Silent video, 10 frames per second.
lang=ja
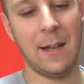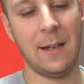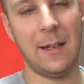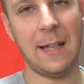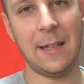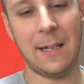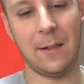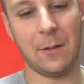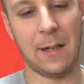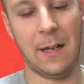レザー
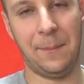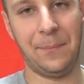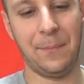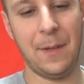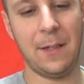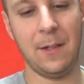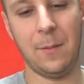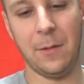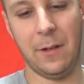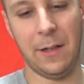とか別
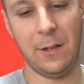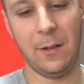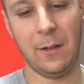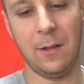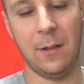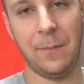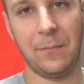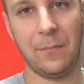のものはちょっと